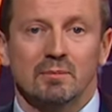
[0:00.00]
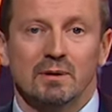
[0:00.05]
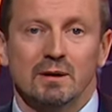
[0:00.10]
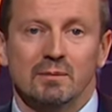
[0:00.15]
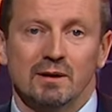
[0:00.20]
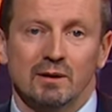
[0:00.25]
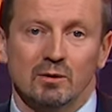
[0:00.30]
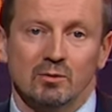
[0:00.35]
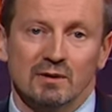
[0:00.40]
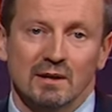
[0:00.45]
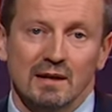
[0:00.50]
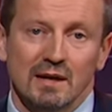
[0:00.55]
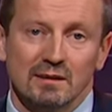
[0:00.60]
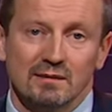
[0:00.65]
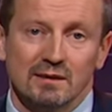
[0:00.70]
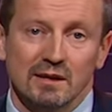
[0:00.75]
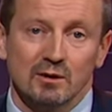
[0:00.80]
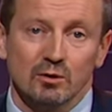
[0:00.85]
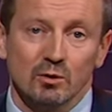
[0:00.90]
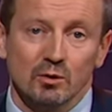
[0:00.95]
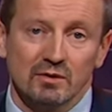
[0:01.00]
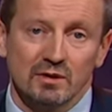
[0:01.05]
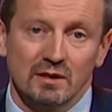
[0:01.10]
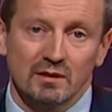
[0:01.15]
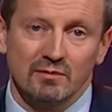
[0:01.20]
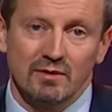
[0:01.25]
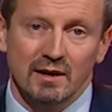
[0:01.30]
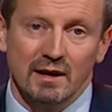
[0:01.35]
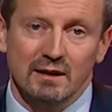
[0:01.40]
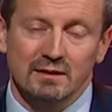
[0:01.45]
der Bibel und legte
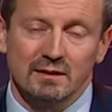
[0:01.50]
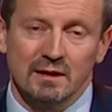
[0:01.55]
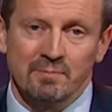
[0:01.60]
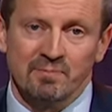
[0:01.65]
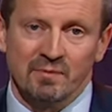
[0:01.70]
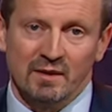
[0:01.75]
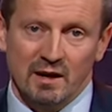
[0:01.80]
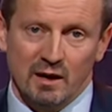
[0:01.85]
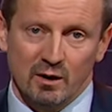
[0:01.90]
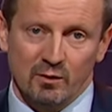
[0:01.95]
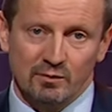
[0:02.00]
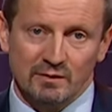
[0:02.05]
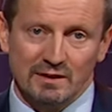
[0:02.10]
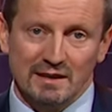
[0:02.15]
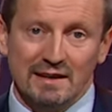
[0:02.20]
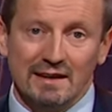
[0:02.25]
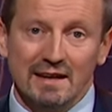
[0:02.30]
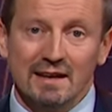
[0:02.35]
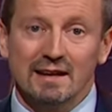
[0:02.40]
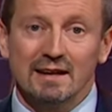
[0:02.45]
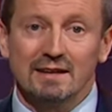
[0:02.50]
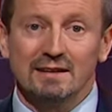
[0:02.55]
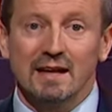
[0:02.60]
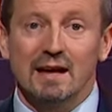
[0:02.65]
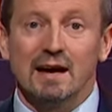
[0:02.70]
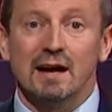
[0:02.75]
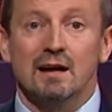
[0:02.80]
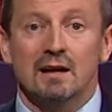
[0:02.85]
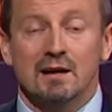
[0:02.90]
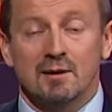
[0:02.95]
großen Wert auf die Lehre
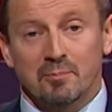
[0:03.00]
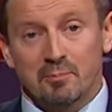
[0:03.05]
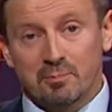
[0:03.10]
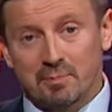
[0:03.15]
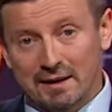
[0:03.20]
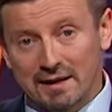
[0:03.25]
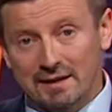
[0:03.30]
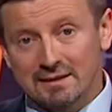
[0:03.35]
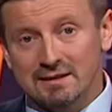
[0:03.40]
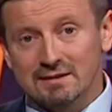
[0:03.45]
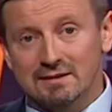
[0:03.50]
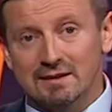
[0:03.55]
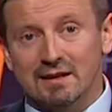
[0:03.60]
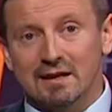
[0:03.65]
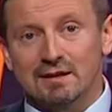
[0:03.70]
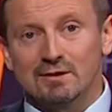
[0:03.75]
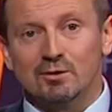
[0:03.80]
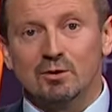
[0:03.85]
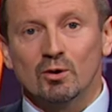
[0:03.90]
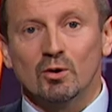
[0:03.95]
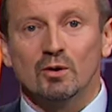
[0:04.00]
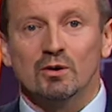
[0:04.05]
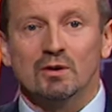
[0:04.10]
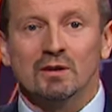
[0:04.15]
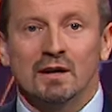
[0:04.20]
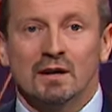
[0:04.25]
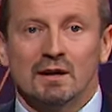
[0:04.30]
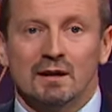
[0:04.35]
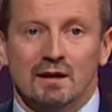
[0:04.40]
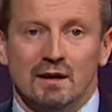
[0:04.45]
der
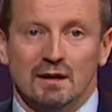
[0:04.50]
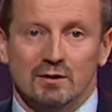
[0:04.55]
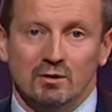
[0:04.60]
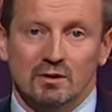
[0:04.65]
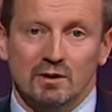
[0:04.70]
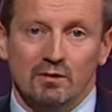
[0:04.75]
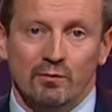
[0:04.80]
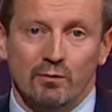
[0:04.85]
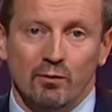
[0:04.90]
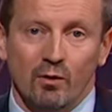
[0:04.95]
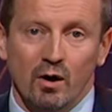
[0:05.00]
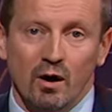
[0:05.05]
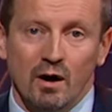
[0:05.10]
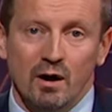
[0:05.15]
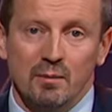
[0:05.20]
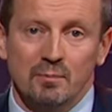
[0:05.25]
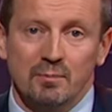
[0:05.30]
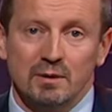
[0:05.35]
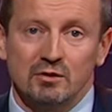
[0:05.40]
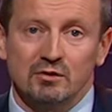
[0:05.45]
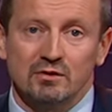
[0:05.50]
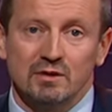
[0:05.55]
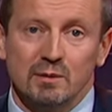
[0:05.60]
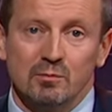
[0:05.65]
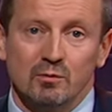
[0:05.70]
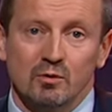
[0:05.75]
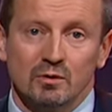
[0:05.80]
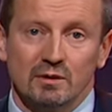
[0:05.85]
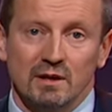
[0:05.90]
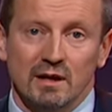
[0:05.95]
Prädestination, also die
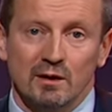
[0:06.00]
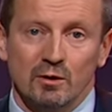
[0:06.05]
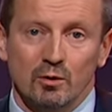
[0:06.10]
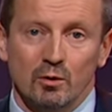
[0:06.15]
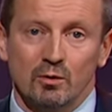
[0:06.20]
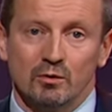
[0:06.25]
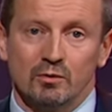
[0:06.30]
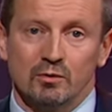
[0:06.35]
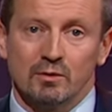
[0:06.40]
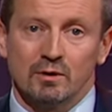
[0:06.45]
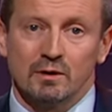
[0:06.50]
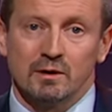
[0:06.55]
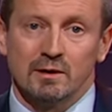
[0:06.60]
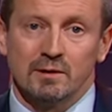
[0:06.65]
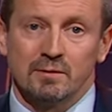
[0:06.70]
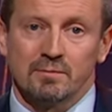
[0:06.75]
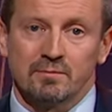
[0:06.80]
Vorbestimmung der Erlösung.